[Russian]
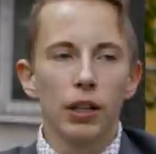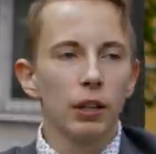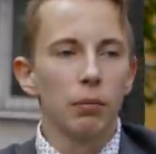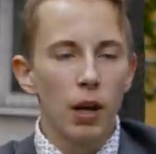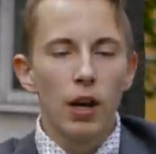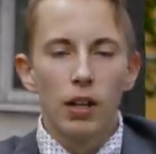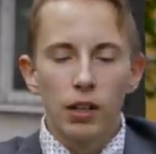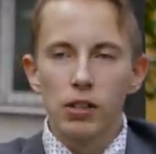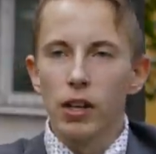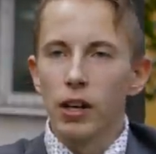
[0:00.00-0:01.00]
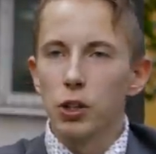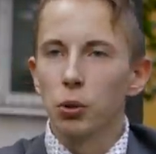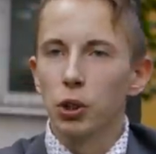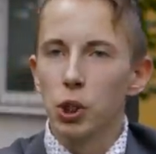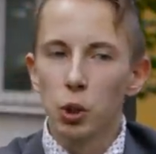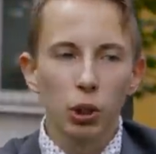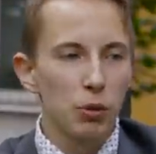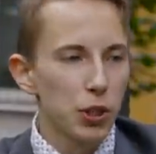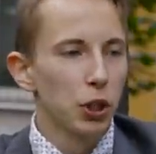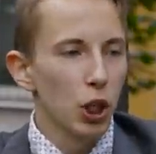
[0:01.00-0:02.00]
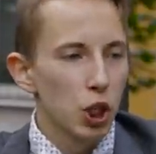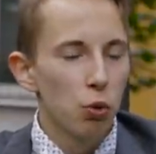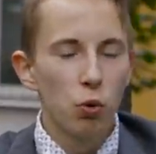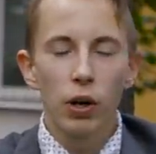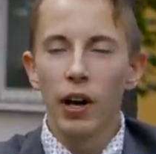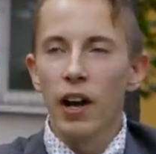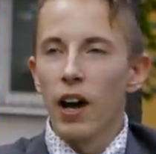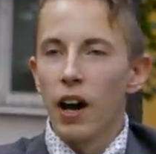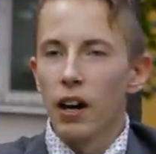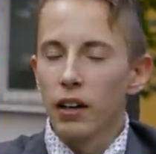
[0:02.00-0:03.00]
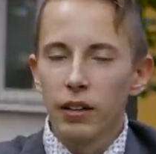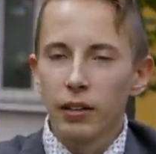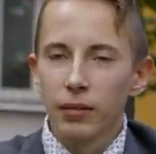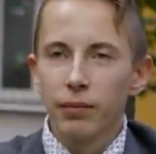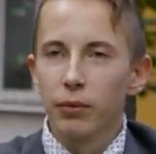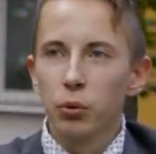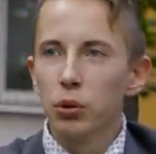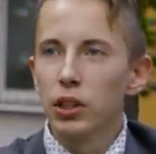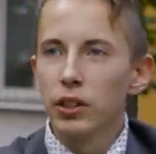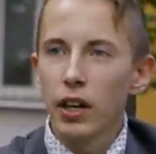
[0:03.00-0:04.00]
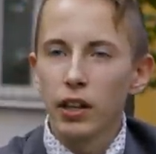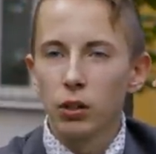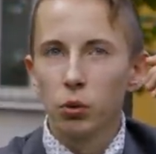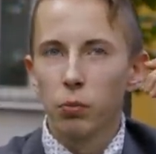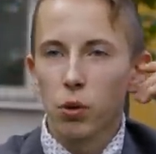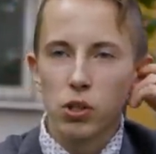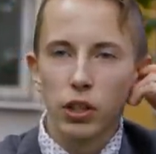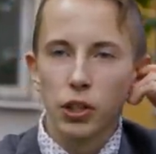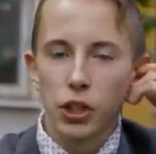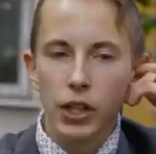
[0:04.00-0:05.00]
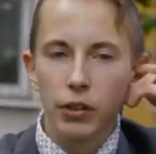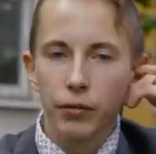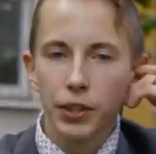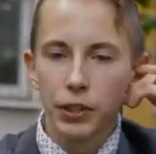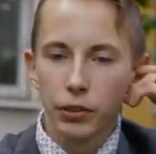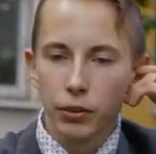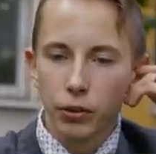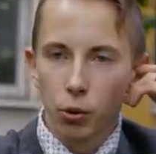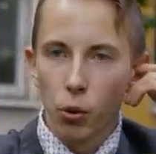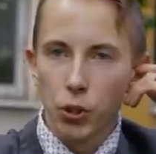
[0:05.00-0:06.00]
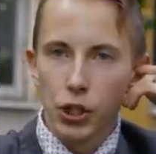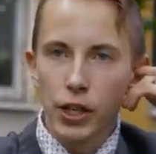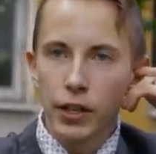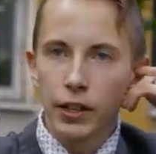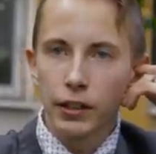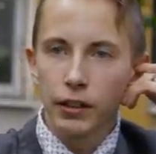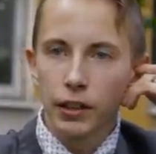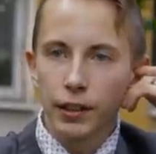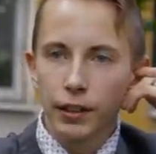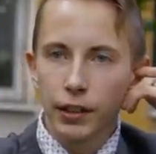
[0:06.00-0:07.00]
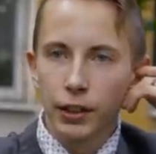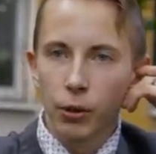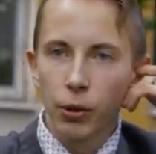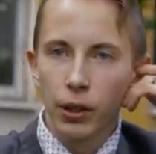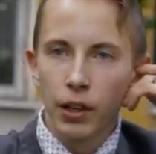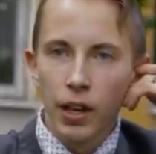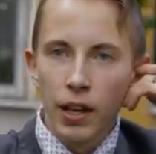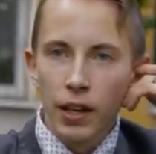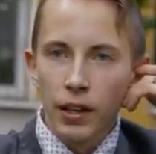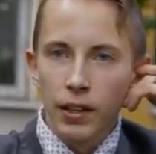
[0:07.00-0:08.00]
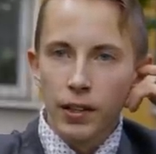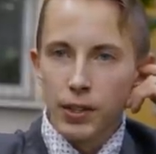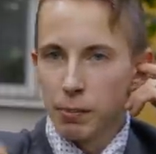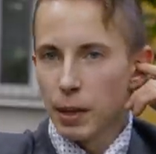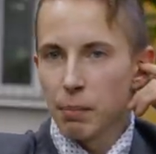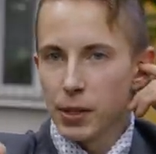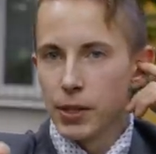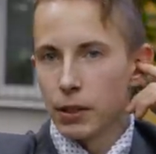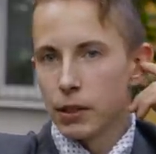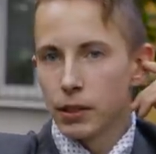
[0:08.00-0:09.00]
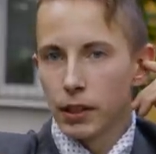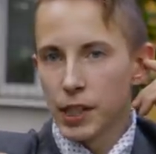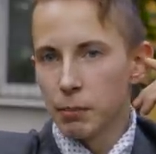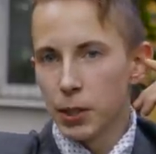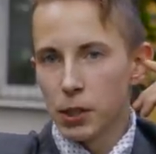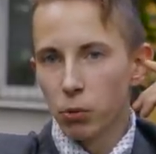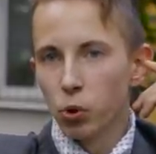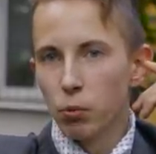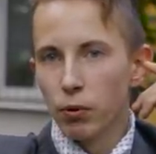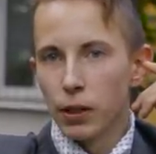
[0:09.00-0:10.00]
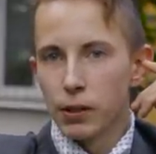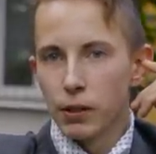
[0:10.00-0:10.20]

или там, не знаю, что-то еще, там, Зинка шлюха. А тут не так, тут просто человек видит другого человека и такой, тебе пиздец, я тебя сейчас буду убивать.